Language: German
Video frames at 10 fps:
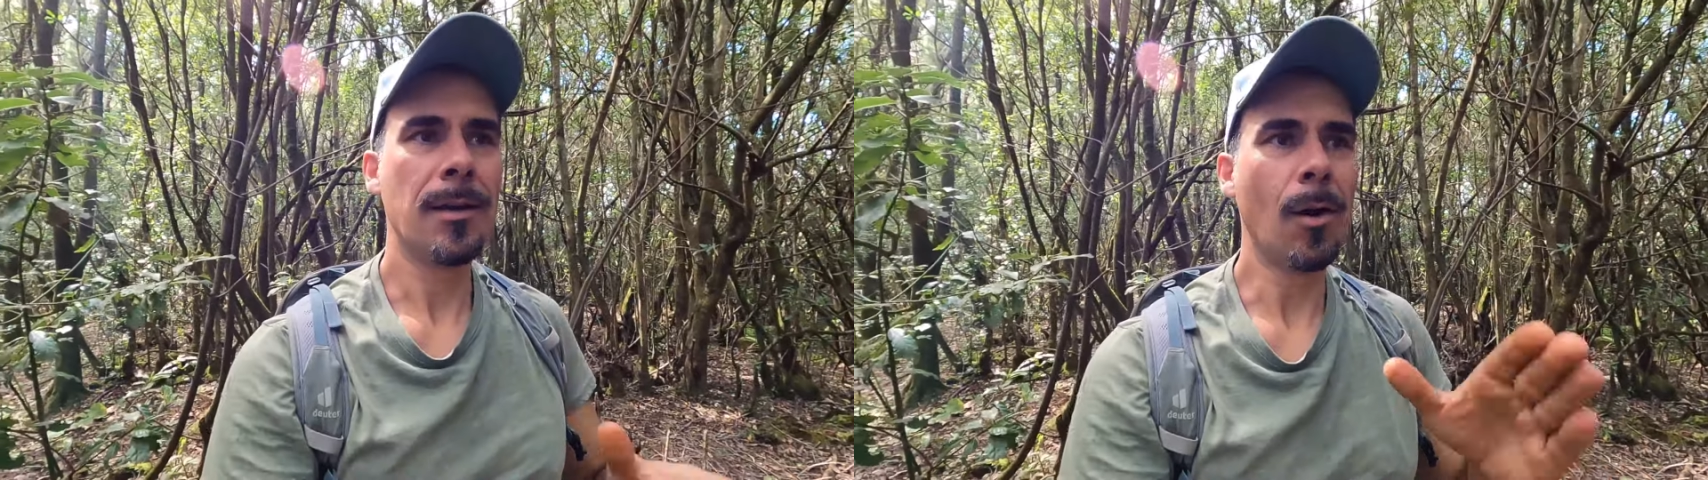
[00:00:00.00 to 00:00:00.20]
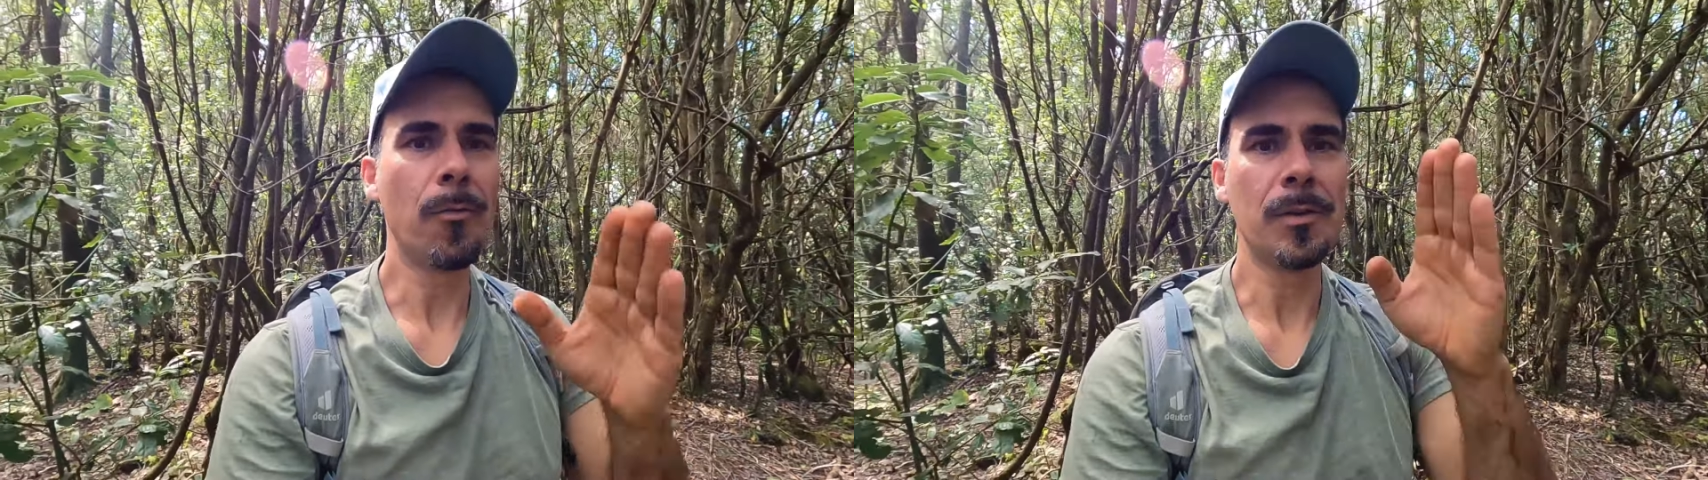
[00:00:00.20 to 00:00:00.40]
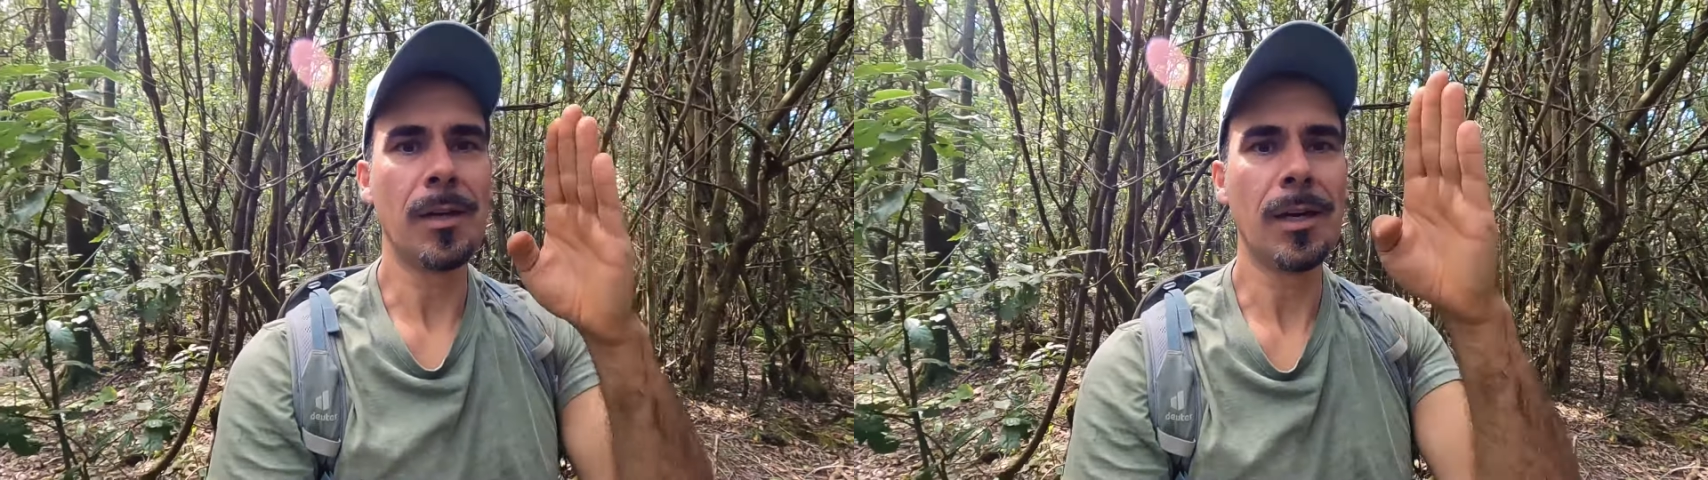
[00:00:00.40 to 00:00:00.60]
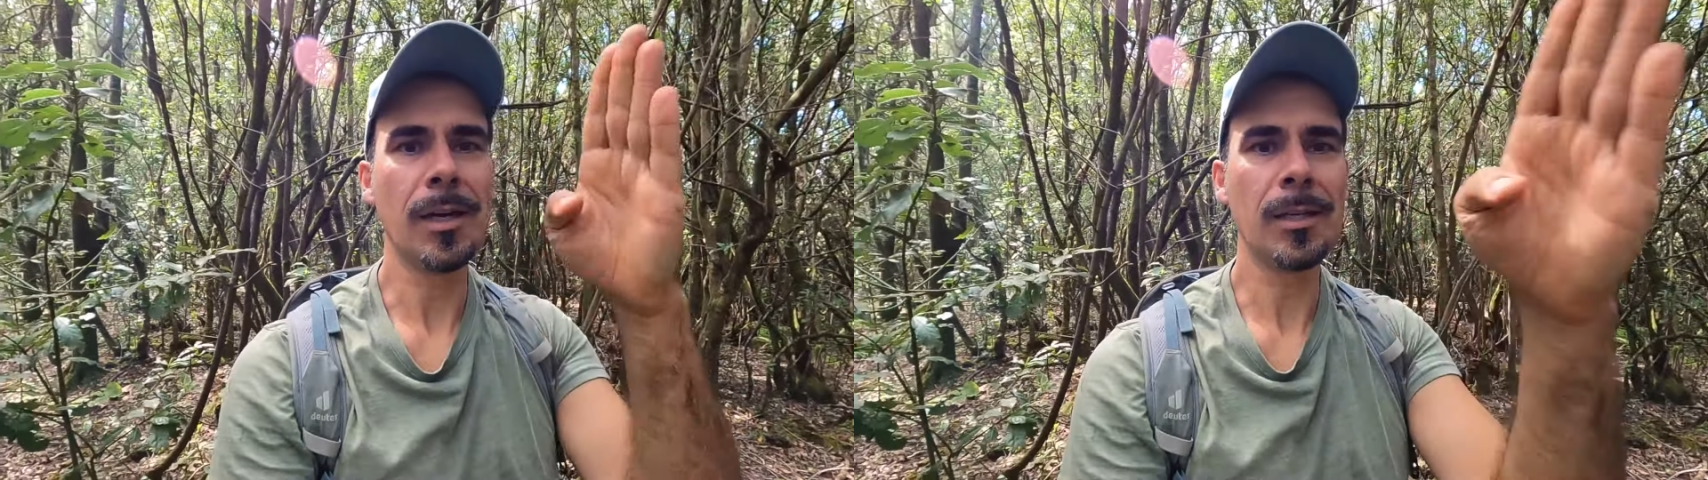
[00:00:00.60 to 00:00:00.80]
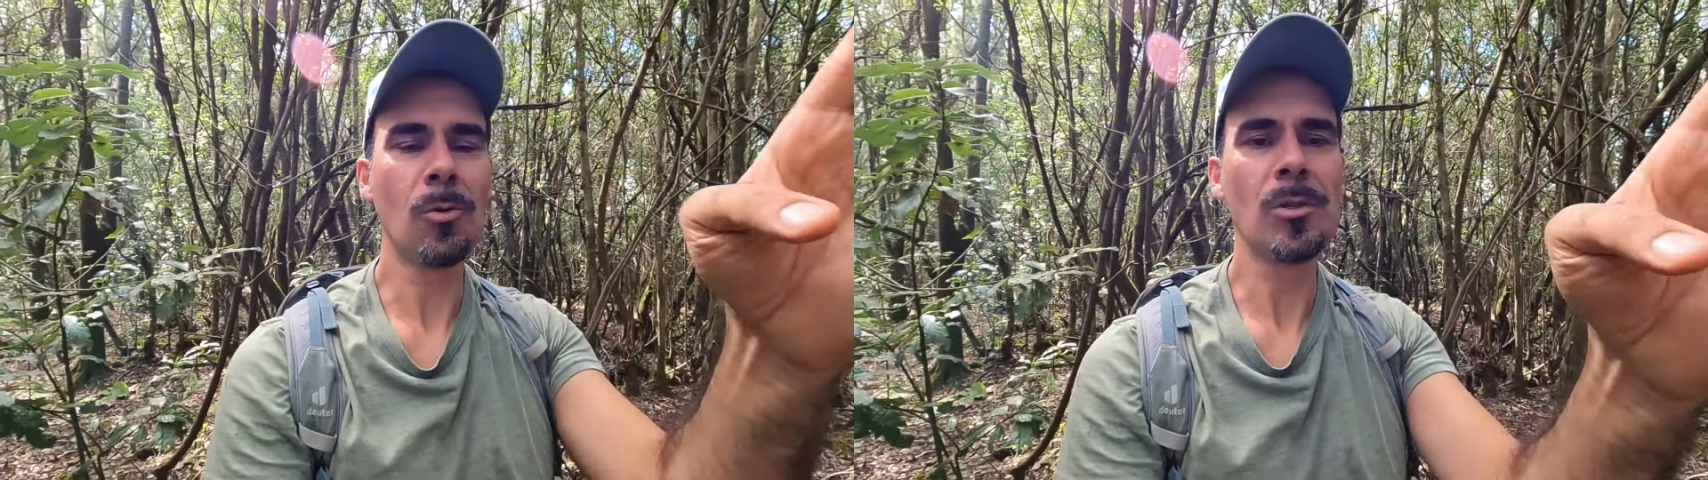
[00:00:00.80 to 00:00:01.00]
laufe ich
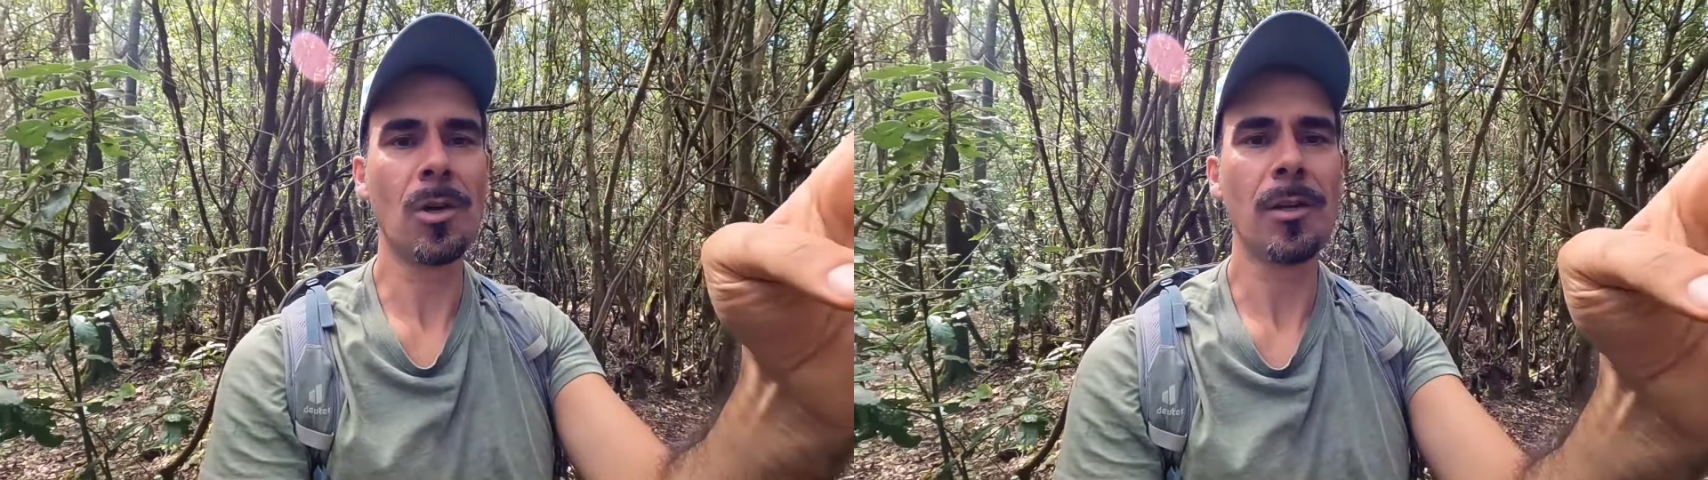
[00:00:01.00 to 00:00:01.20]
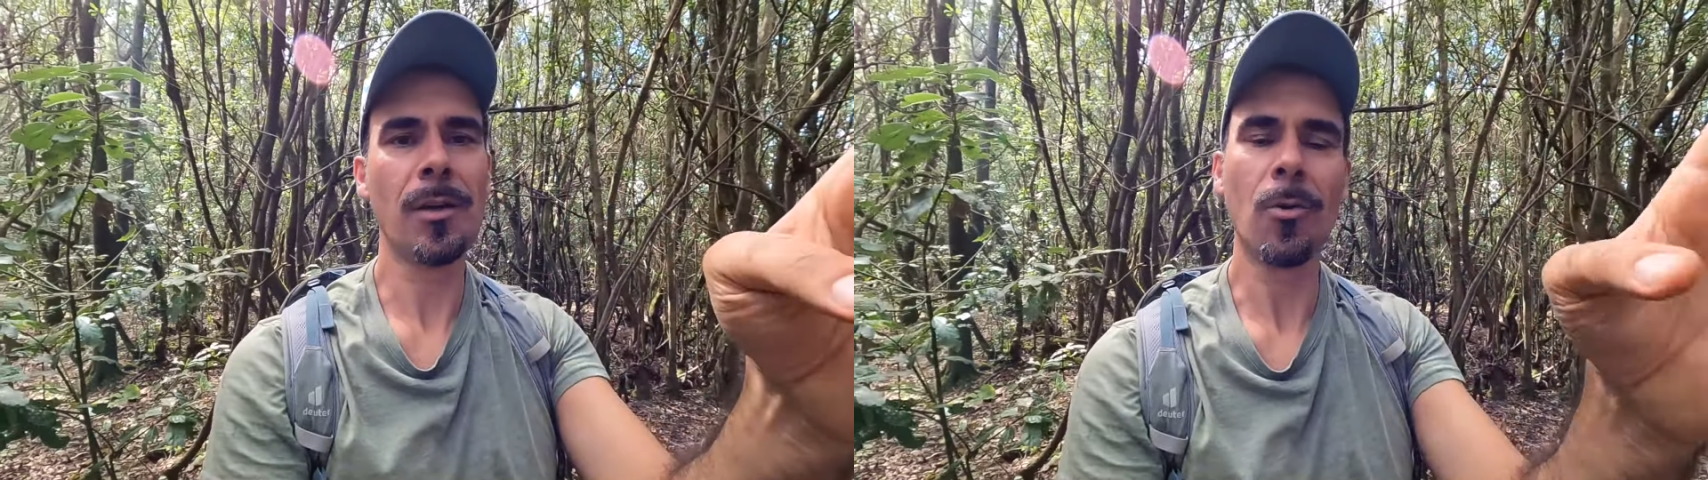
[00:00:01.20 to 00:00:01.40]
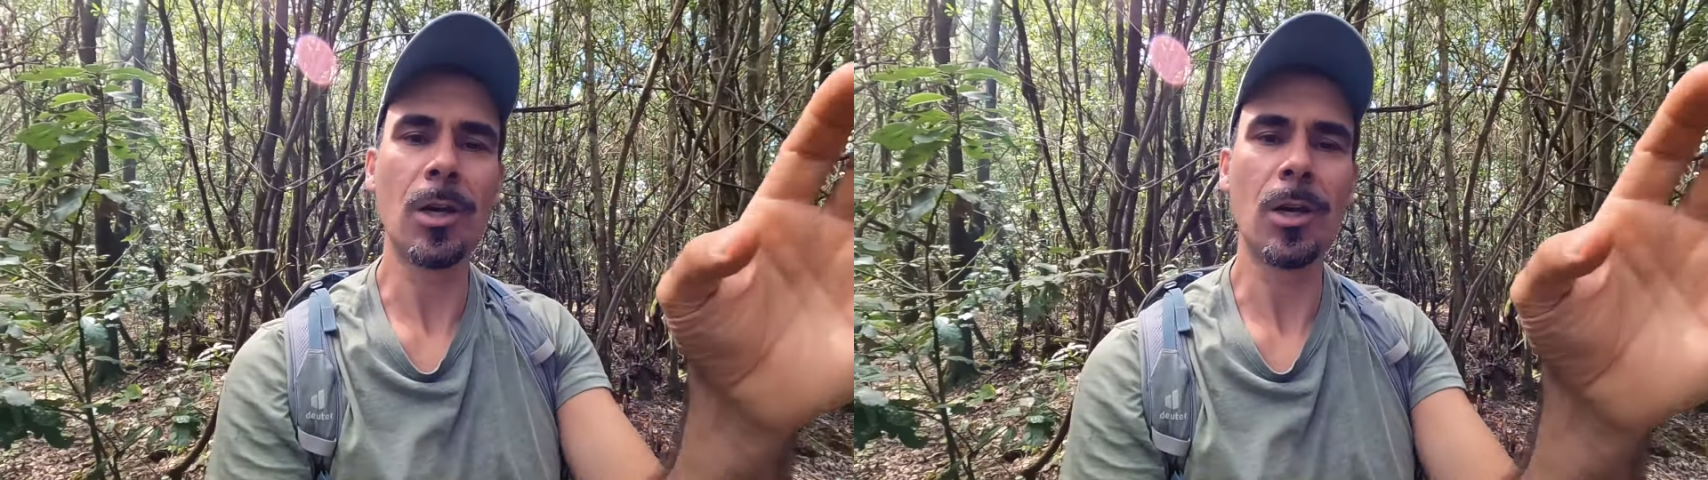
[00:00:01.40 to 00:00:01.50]
Richtung Sonne